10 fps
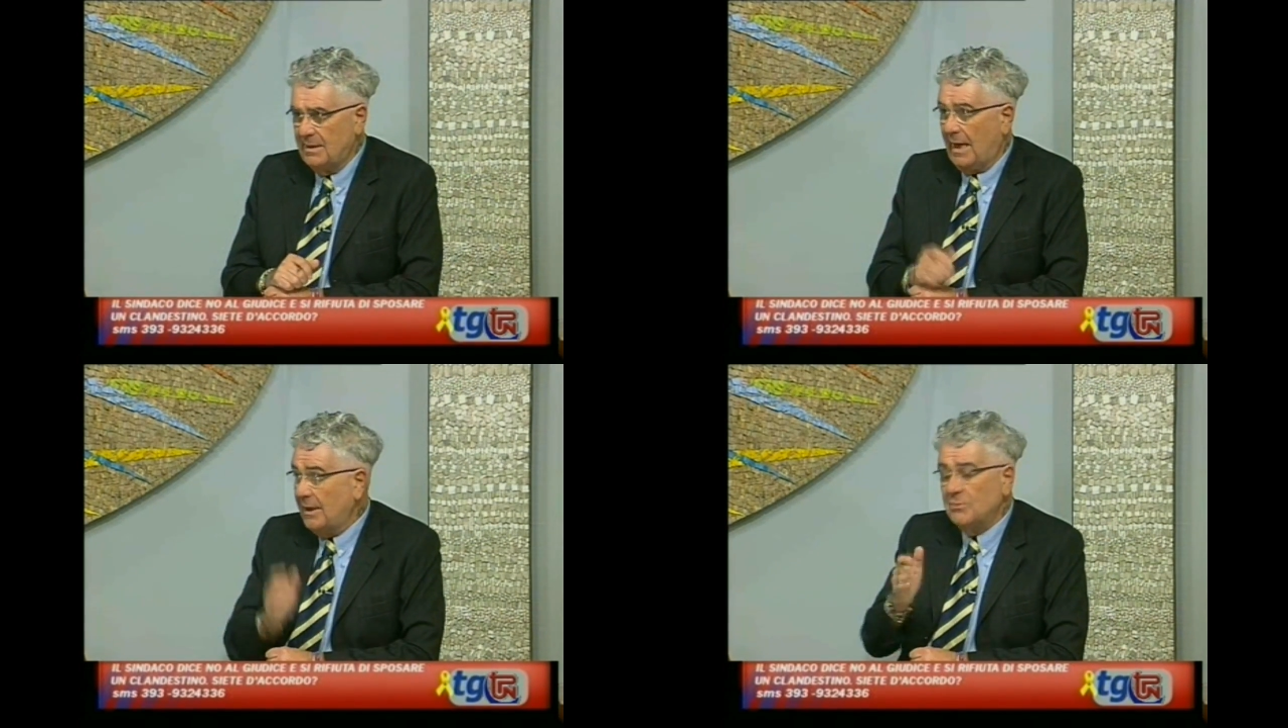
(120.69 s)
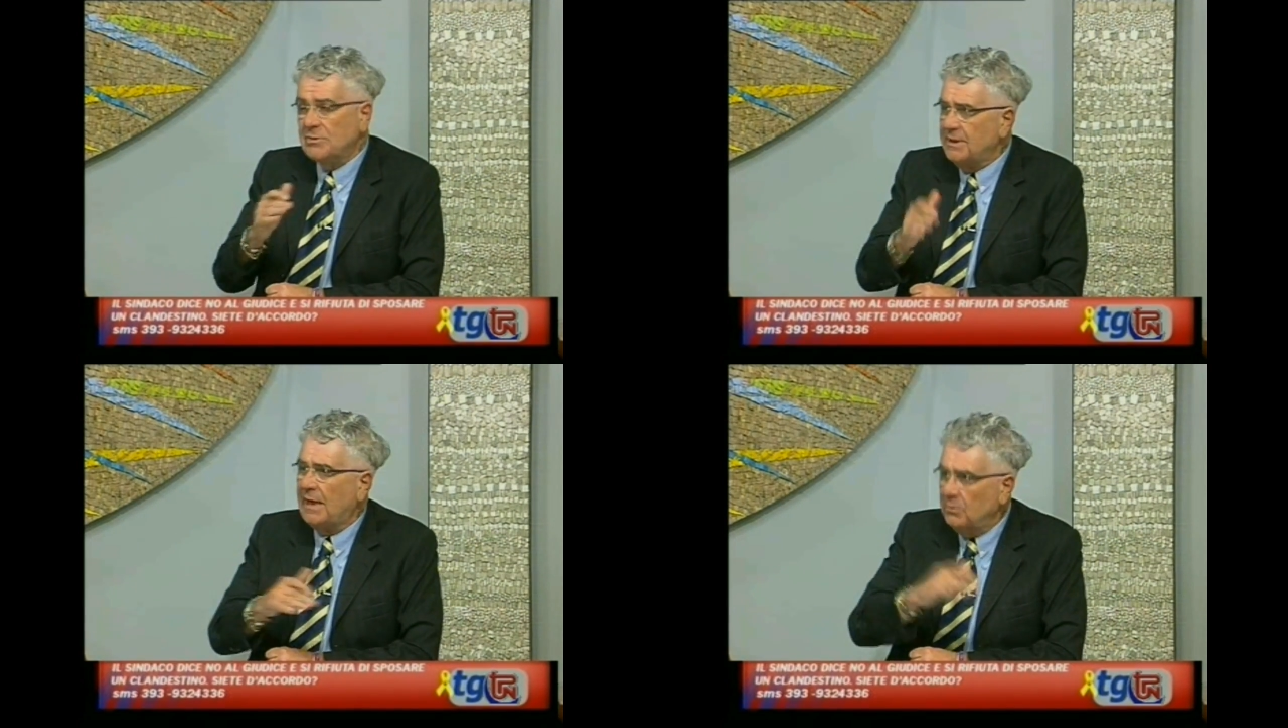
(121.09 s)
e non
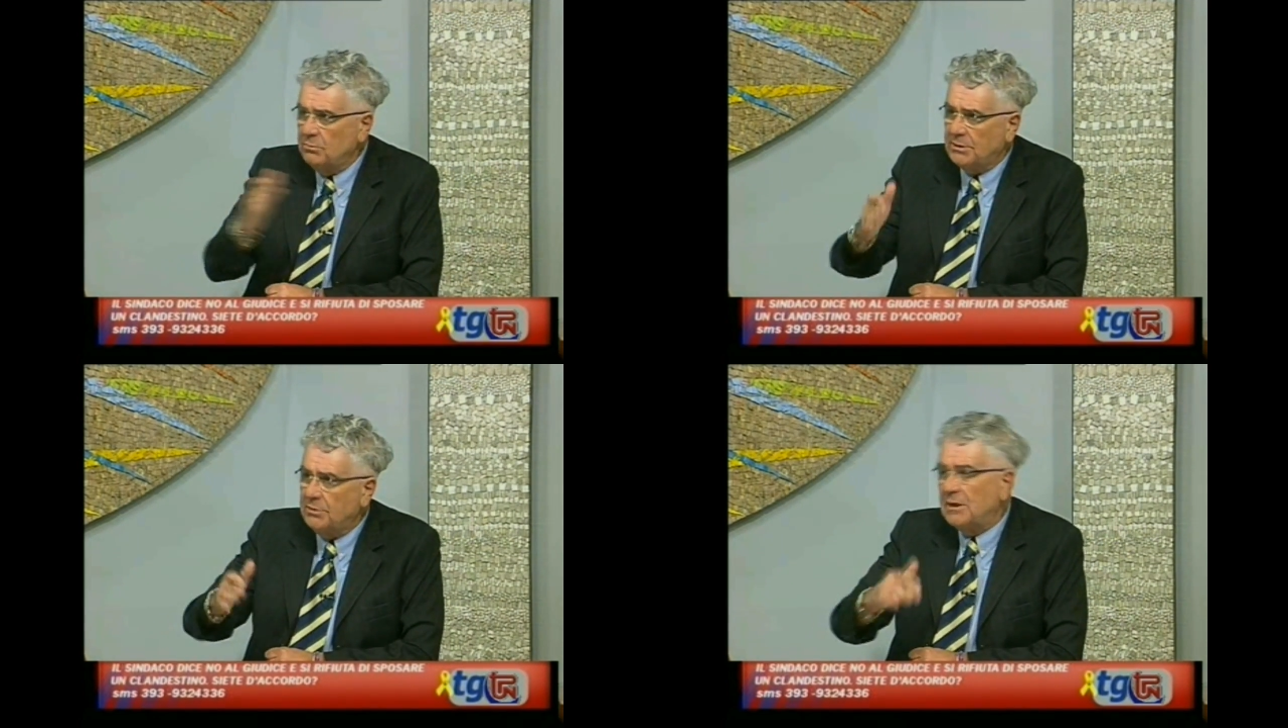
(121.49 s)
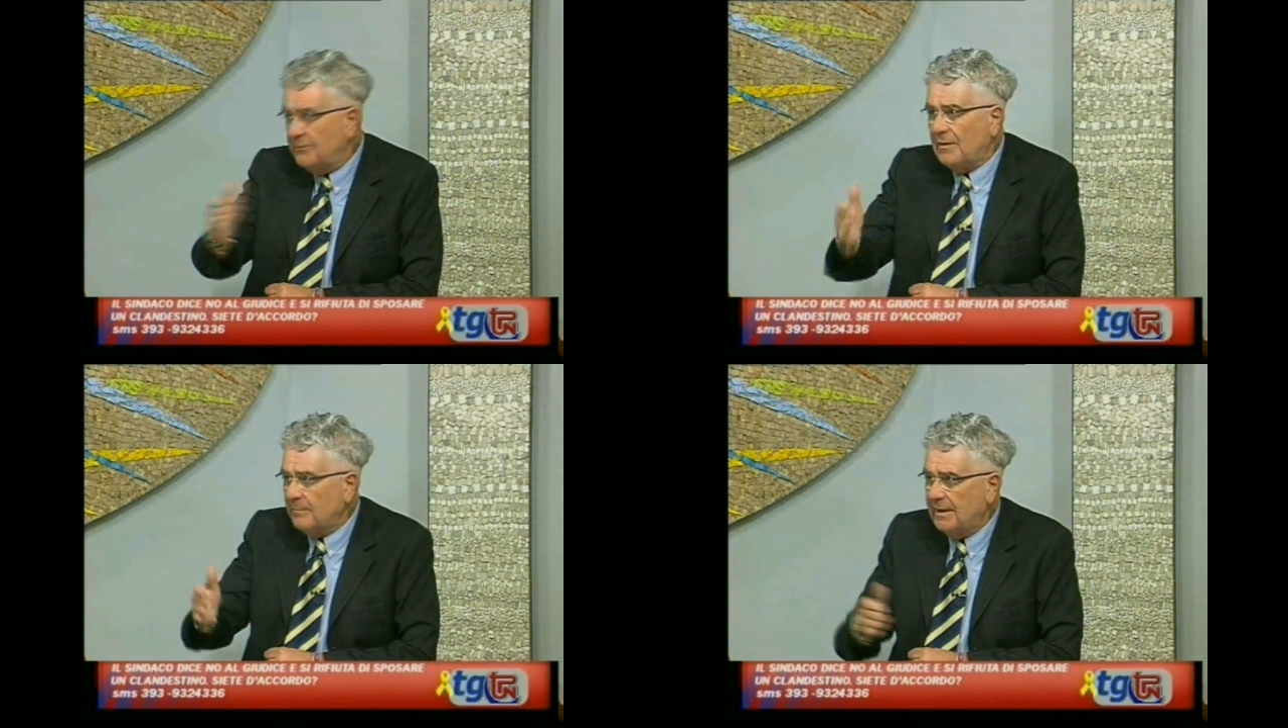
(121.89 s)
si aiutano le
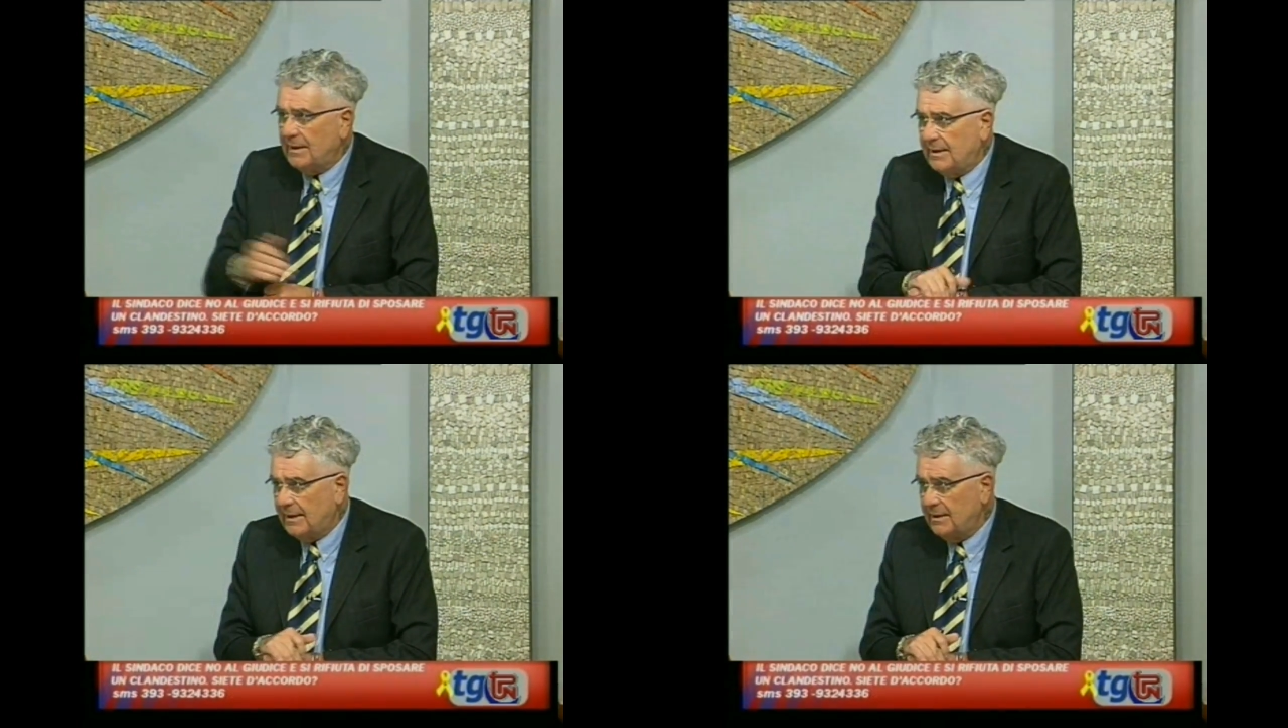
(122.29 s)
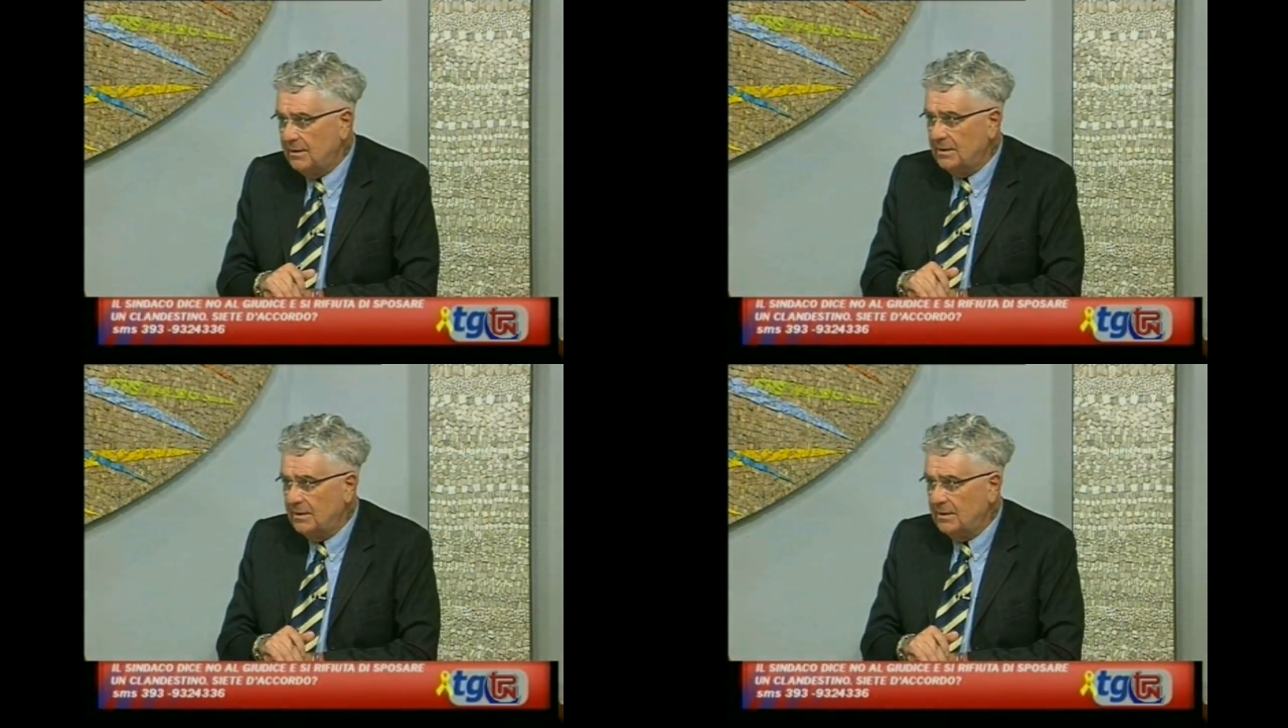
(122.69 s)
famiglie,